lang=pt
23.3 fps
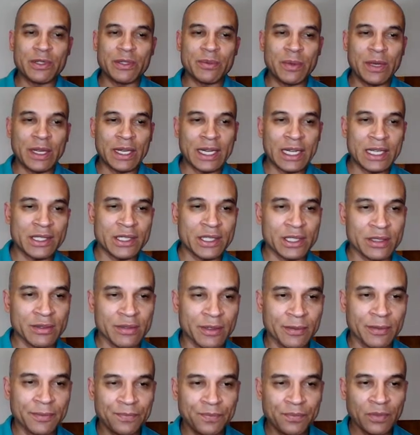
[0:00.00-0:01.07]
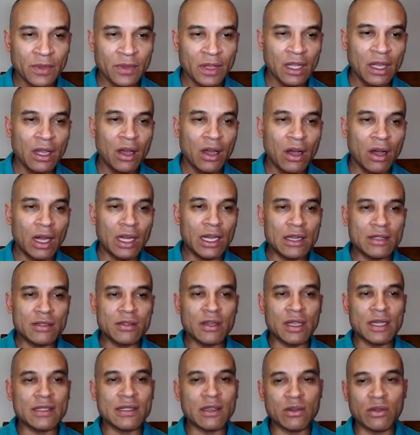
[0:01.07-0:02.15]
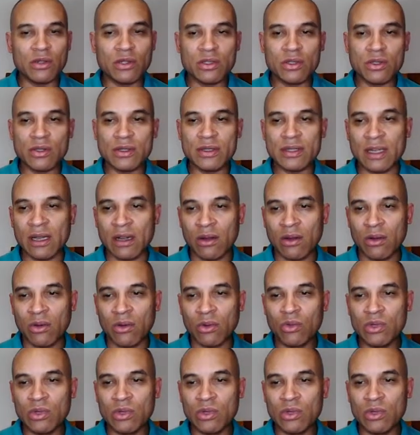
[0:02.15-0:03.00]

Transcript: Explicativa. Olha só essa construção.